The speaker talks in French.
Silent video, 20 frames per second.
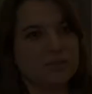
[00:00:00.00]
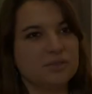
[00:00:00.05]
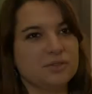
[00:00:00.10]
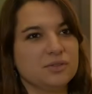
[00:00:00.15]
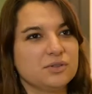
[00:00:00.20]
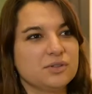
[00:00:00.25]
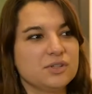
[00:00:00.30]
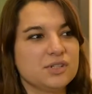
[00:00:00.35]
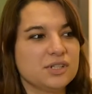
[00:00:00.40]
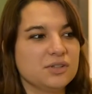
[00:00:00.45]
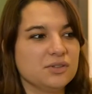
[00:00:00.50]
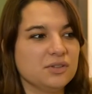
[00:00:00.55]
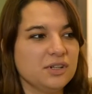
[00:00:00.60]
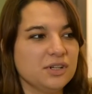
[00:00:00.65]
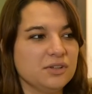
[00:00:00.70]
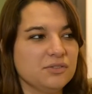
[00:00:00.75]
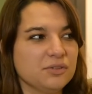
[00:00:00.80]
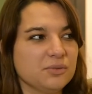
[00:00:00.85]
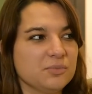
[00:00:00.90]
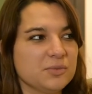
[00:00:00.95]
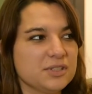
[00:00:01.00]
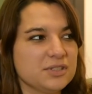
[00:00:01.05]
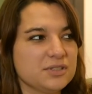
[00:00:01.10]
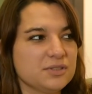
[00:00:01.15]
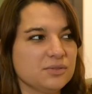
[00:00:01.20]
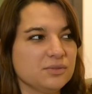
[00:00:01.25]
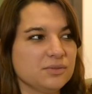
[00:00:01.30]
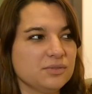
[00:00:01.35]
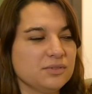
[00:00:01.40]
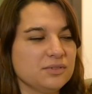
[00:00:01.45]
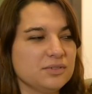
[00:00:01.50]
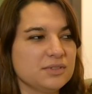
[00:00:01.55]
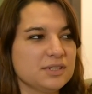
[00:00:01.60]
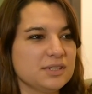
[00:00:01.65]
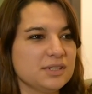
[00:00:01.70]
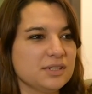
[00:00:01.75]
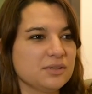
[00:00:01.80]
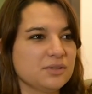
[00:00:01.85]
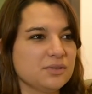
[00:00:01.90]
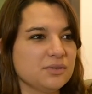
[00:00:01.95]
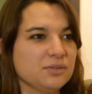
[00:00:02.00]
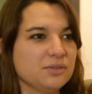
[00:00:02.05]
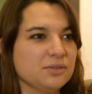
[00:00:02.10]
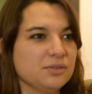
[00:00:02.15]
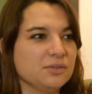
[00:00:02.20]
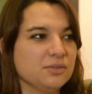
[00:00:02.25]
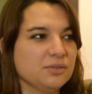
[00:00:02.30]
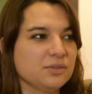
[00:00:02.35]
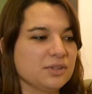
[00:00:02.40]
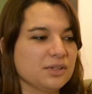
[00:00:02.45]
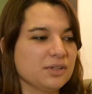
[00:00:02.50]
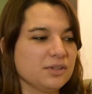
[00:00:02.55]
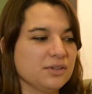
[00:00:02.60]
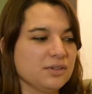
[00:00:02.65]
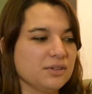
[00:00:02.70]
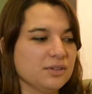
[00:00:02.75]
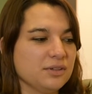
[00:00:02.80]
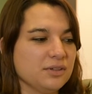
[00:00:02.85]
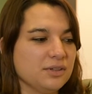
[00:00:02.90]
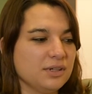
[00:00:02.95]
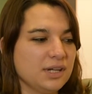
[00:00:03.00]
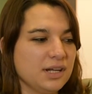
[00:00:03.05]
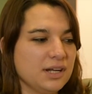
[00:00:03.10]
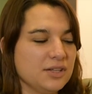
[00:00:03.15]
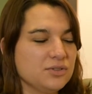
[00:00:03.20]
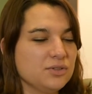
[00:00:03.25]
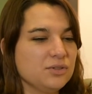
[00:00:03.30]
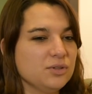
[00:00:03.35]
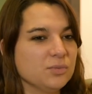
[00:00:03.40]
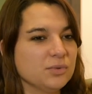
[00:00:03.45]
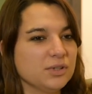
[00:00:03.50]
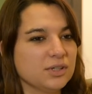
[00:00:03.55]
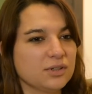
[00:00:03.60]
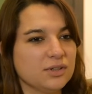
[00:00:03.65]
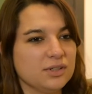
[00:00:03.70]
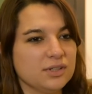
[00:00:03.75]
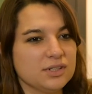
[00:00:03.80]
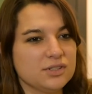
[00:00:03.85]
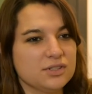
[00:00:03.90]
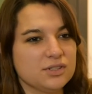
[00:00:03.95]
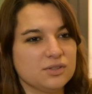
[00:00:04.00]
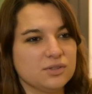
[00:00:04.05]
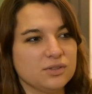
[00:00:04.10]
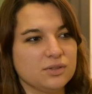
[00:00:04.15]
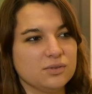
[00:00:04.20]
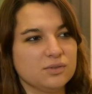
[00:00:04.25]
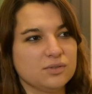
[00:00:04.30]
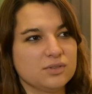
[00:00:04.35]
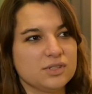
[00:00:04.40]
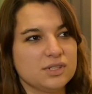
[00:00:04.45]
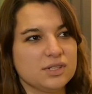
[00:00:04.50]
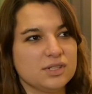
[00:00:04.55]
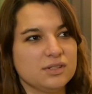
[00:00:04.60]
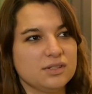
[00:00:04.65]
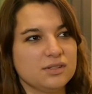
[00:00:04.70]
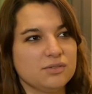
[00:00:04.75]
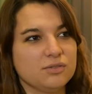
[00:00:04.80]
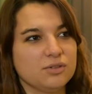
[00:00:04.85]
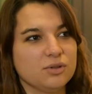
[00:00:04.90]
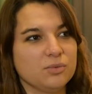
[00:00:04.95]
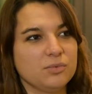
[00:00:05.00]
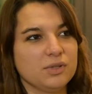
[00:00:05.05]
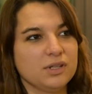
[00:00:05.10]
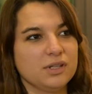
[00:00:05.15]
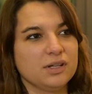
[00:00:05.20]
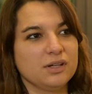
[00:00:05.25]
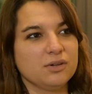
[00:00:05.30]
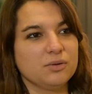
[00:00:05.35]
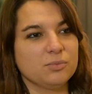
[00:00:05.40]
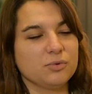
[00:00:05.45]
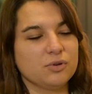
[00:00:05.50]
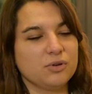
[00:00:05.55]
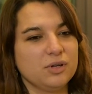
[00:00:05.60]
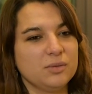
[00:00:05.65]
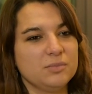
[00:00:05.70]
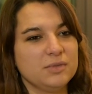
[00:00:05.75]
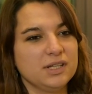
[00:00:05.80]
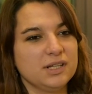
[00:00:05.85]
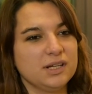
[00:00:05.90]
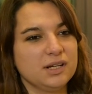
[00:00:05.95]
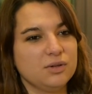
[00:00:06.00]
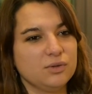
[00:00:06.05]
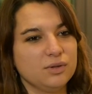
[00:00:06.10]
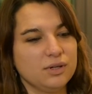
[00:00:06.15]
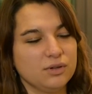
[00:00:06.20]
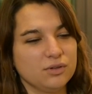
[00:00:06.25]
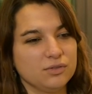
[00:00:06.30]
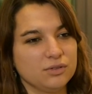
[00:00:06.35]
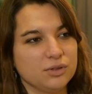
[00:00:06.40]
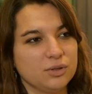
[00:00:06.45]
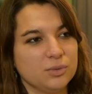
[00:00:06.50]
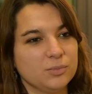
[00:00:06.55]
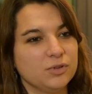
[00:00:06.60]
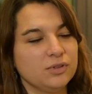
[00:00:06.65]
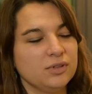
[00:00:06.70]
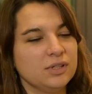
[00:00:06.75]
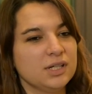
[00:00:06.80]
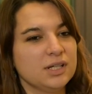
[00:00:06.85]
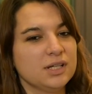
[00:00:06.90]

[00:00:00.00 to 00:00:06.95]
Ce que j'attends de la formation, c'est que donc euh, à la suite de mon école d'ingénieur, donc j'ai été formée aux problèmes liés à l'eau et l'environnement,